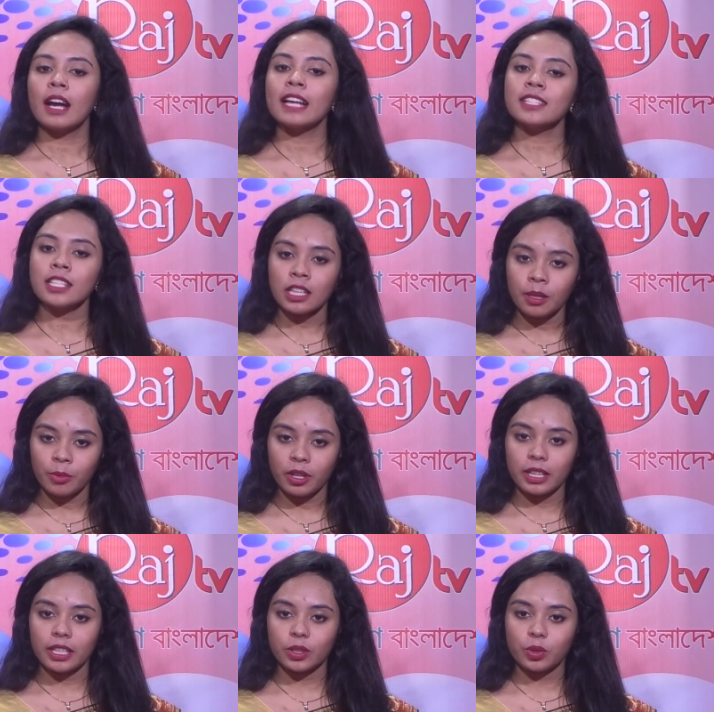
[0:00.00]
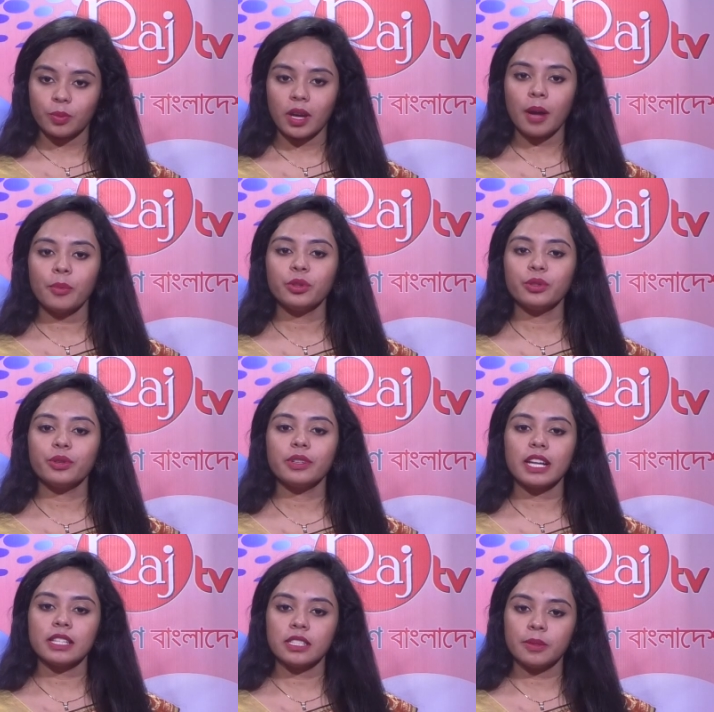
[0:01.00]
আসসালামু আলাইকুম আমন্ত্রণ
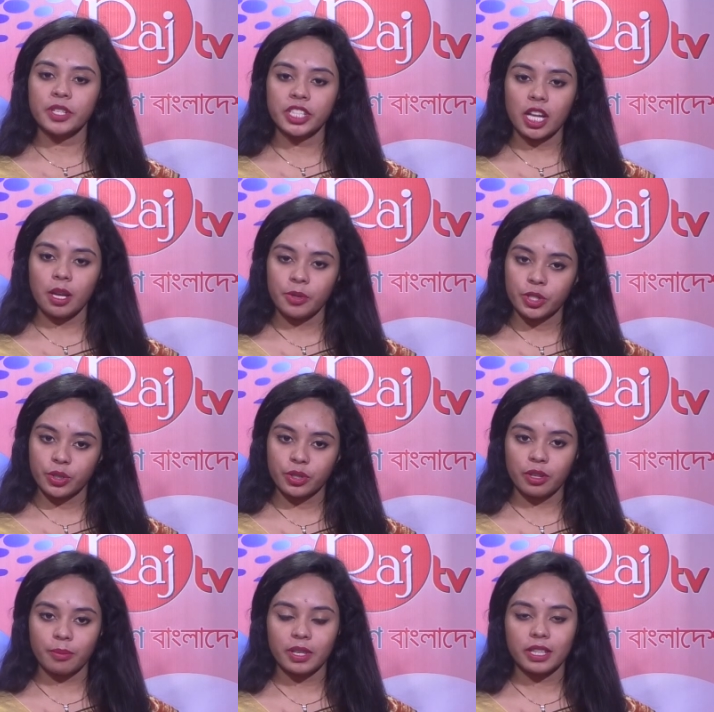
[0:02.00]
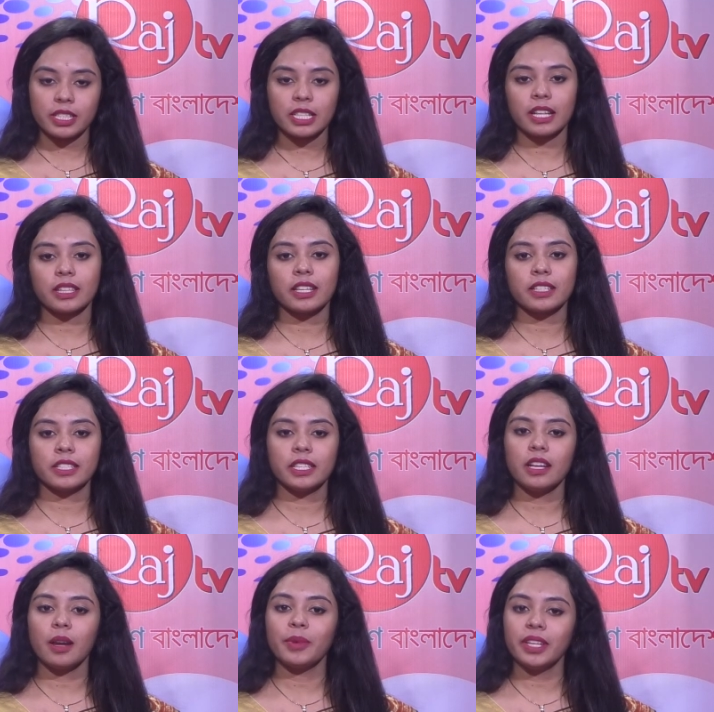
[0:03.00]
রাজ টিভির সারা বিশ্ব সংবাদের সাথে আছি
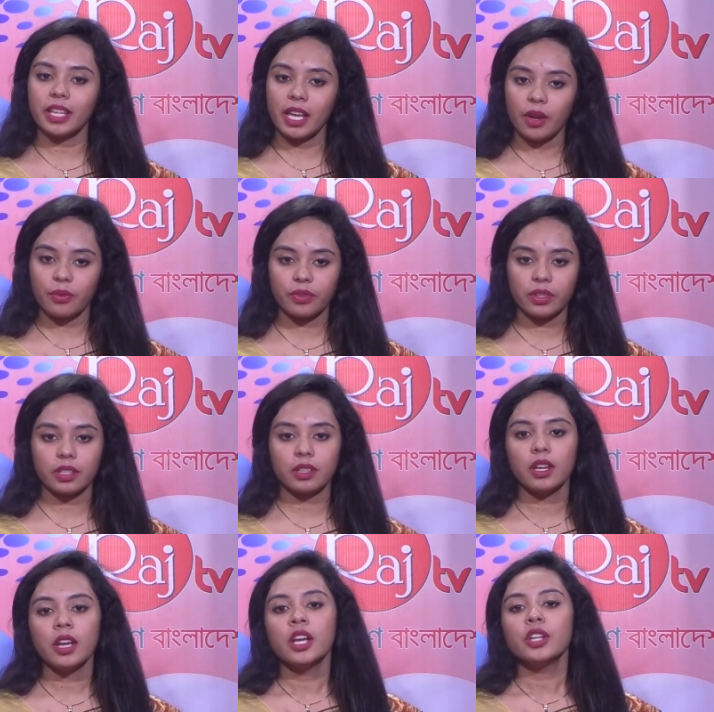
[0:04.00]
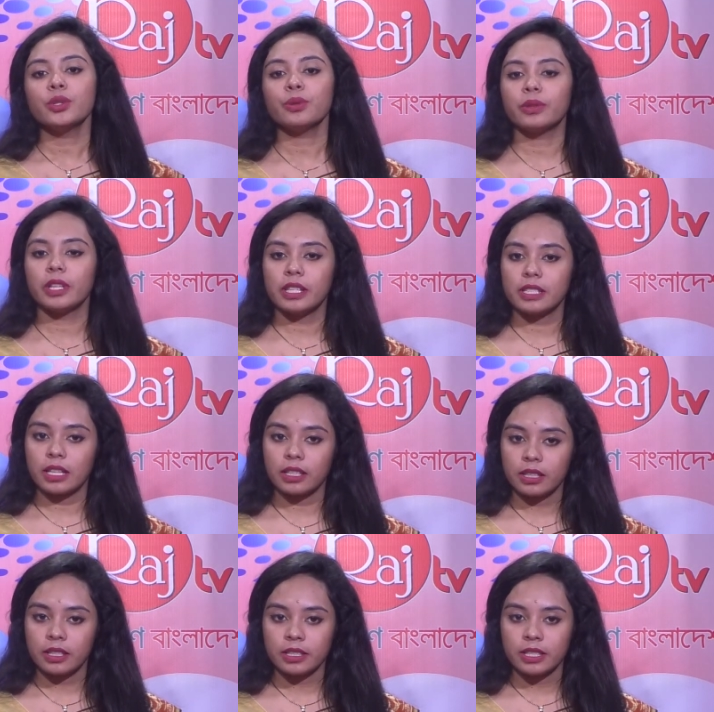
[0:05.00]
আমি কে আফরিন শুরুতেই
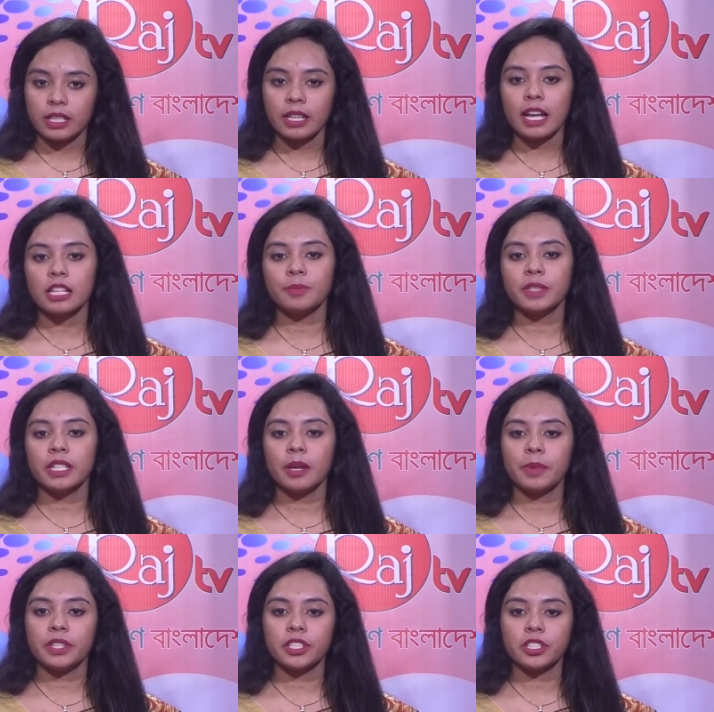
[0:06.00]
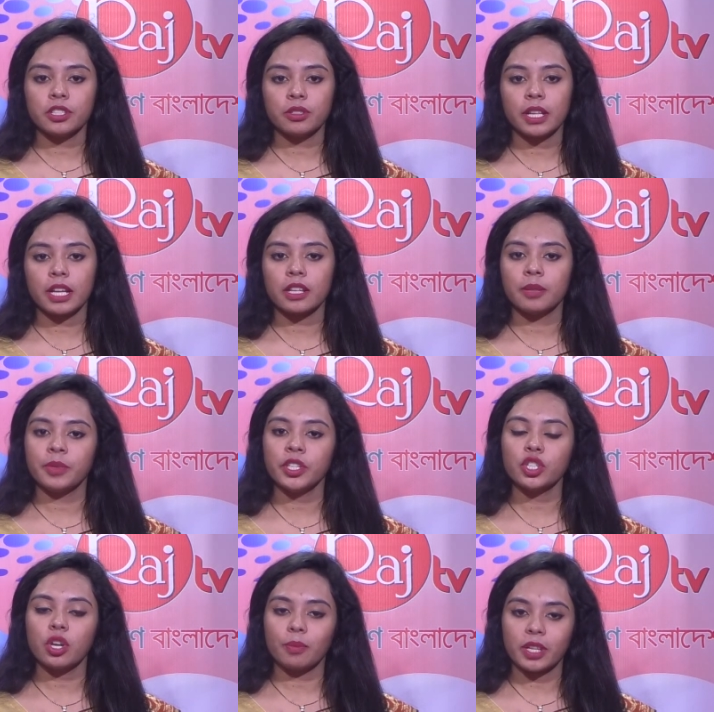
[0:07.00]
জানিয়ে দিচ্ছি রাজ মিডিয়া প্রেজেন্টেশন একাডেমি
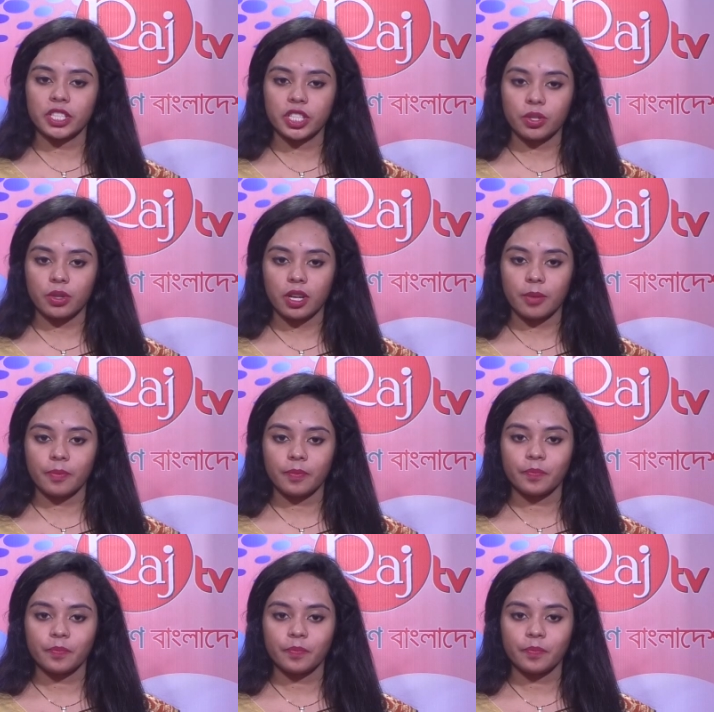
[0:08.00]
সংবাদ শিরোনাম